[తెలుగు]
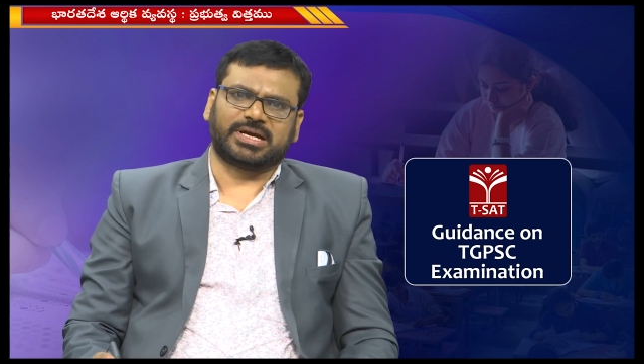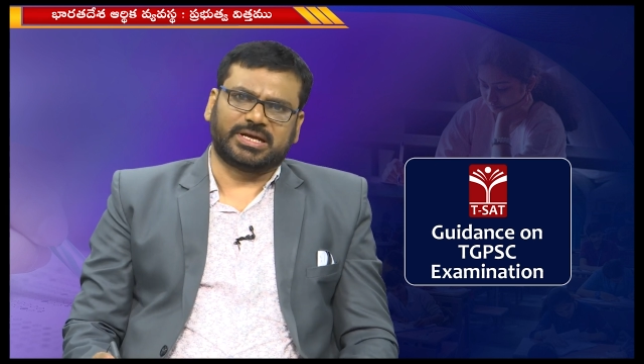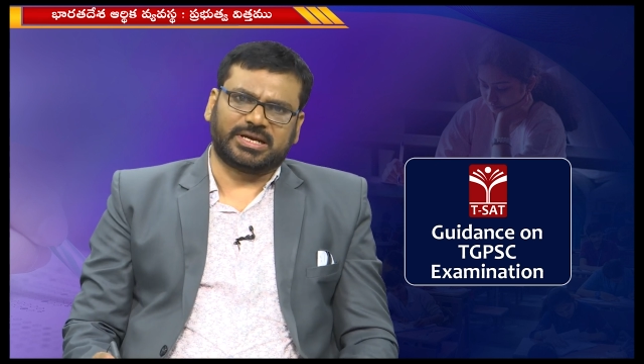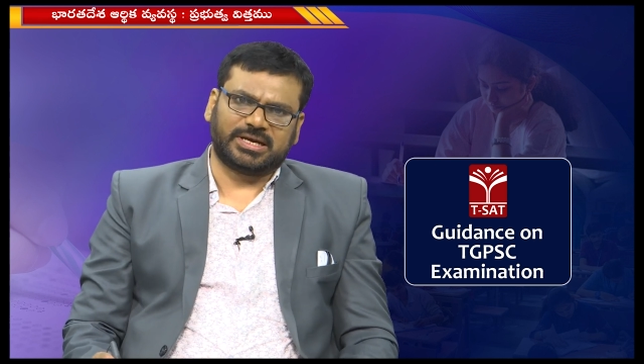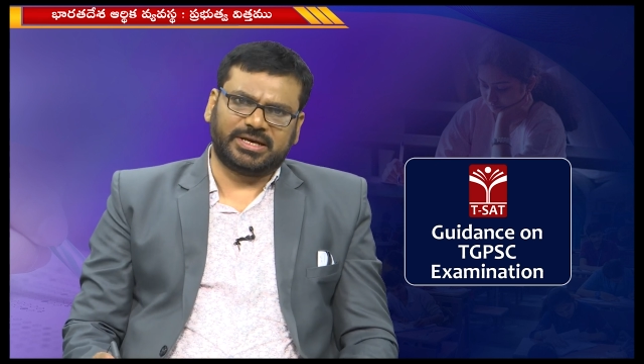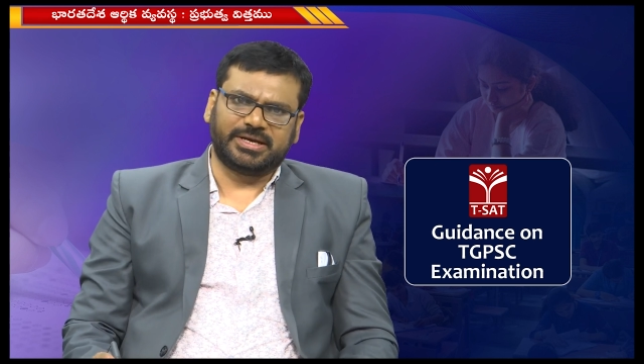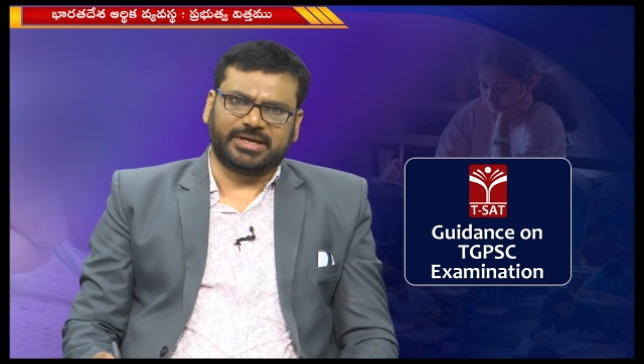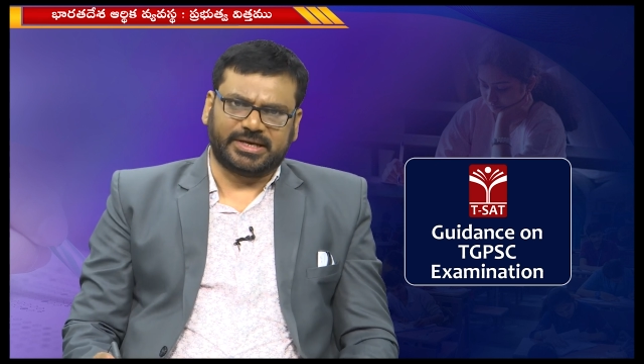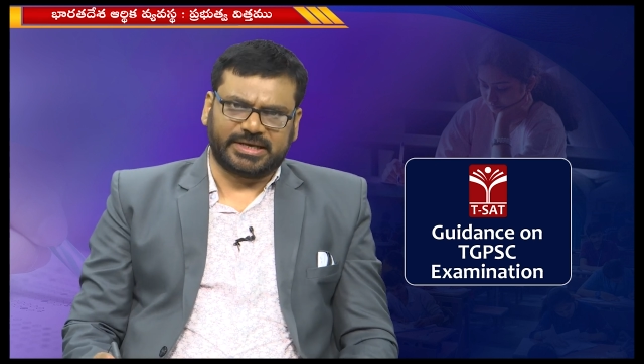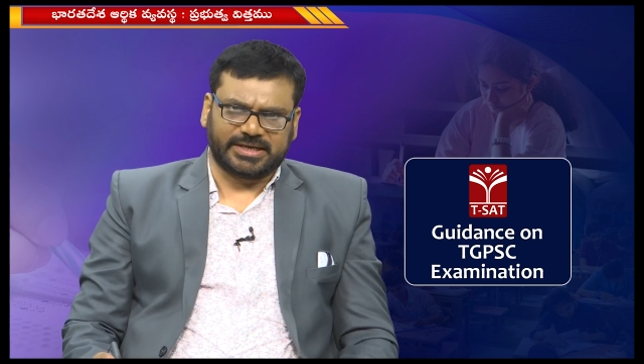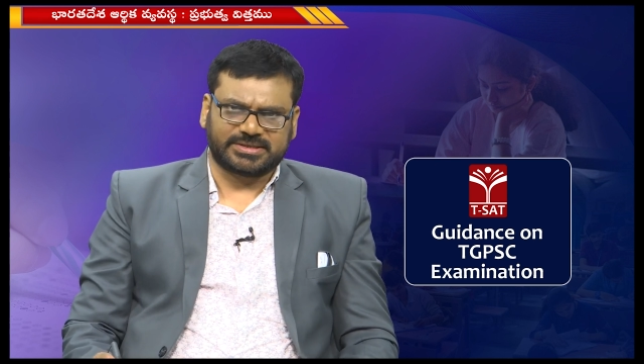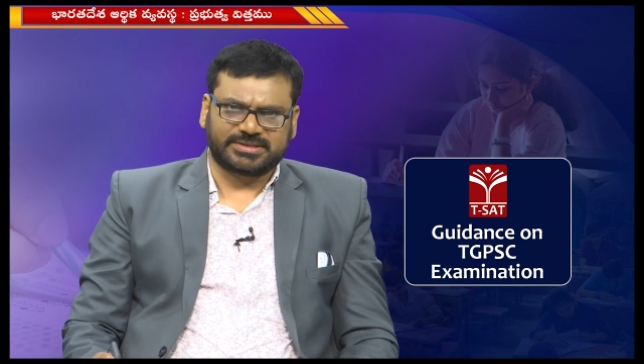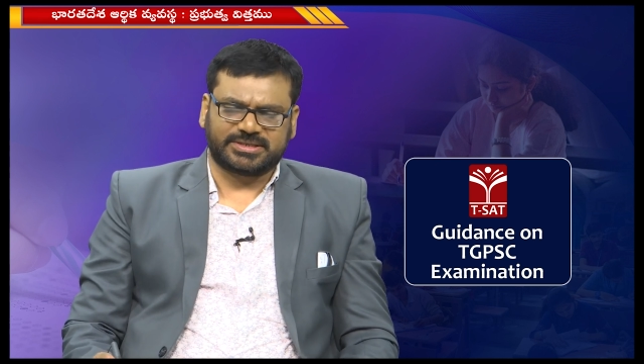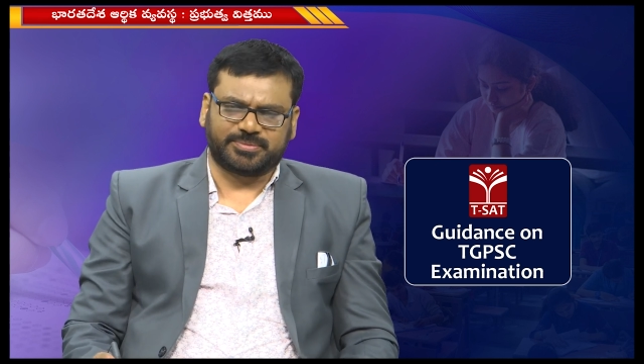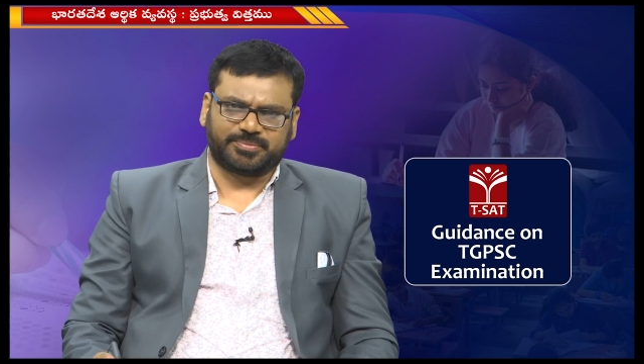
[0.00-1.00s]
అర్లీ
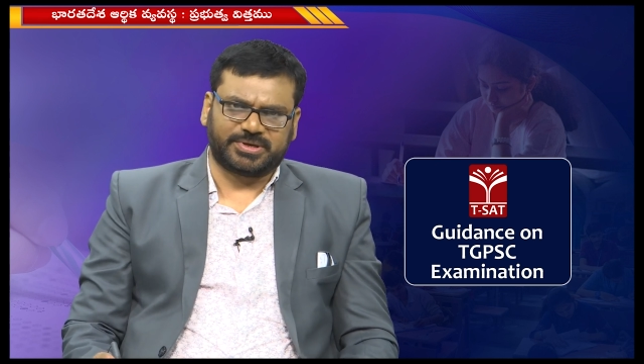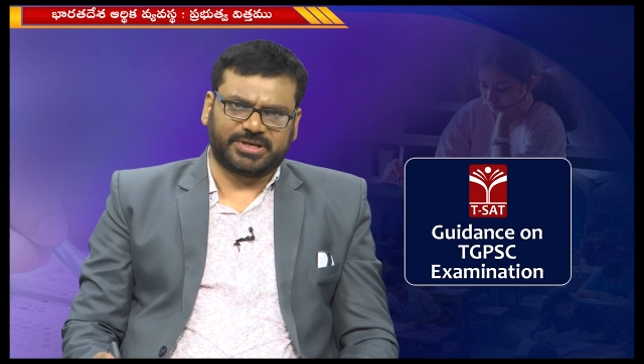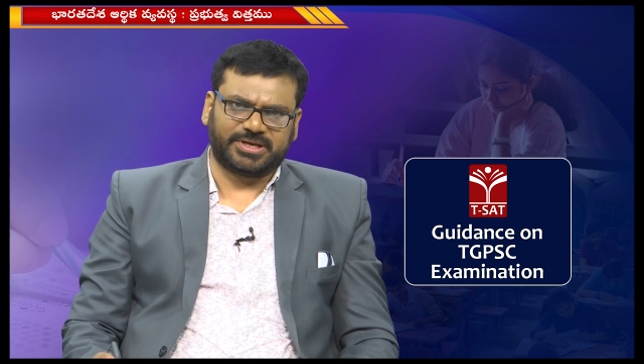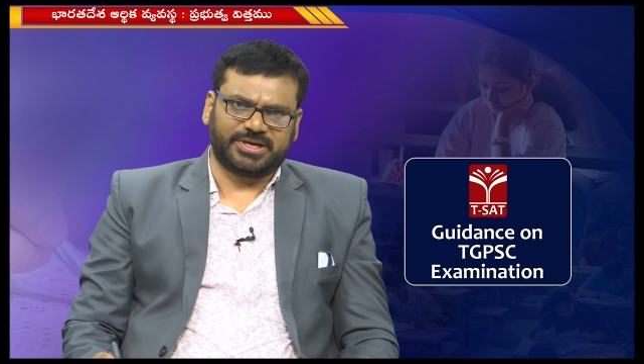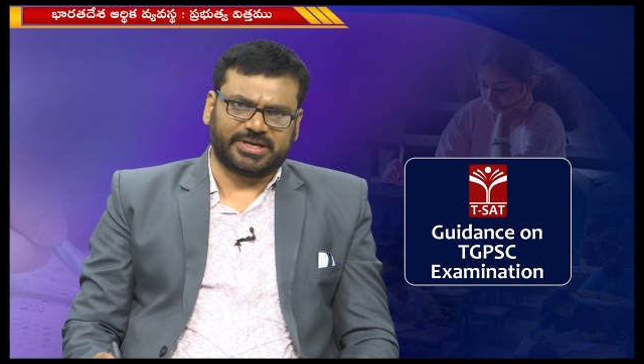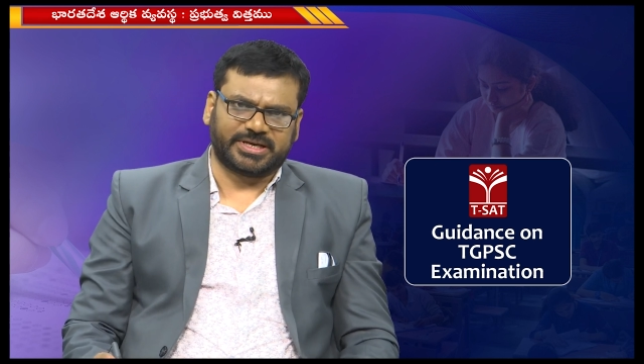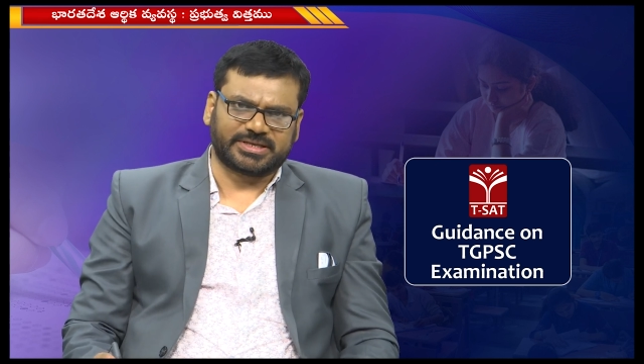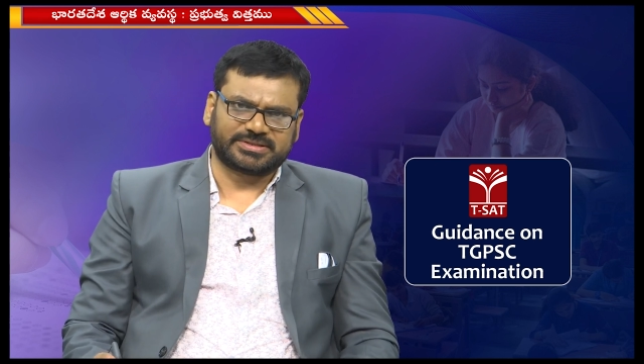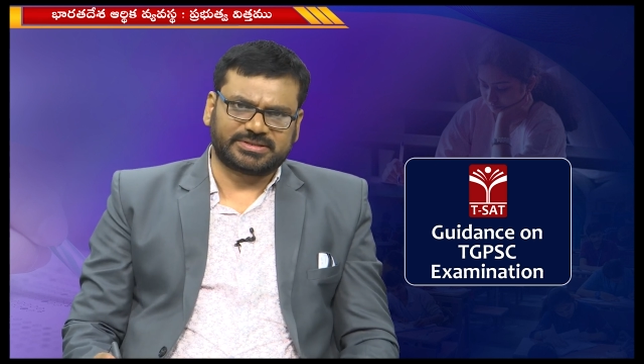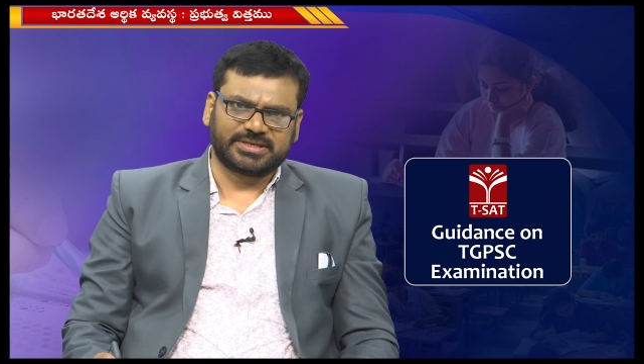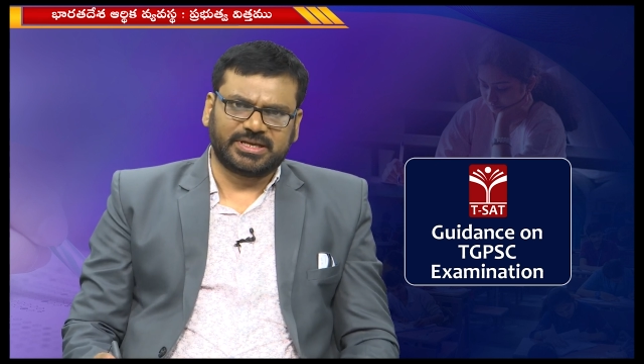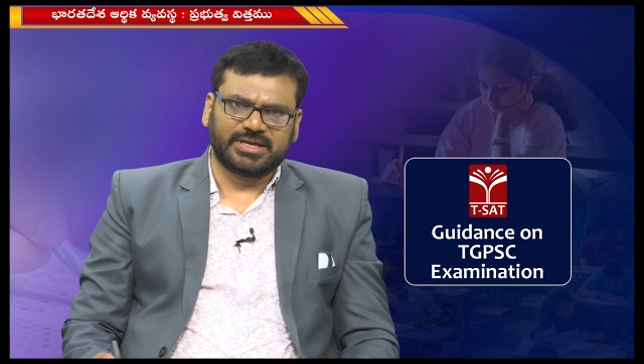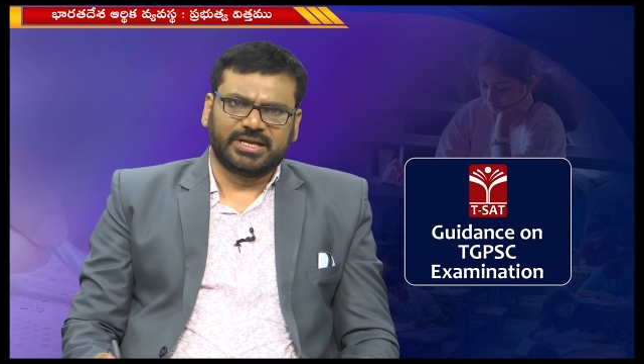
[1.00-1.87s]
ట్యాక్స్ టెంపరీ ట్యాక్స్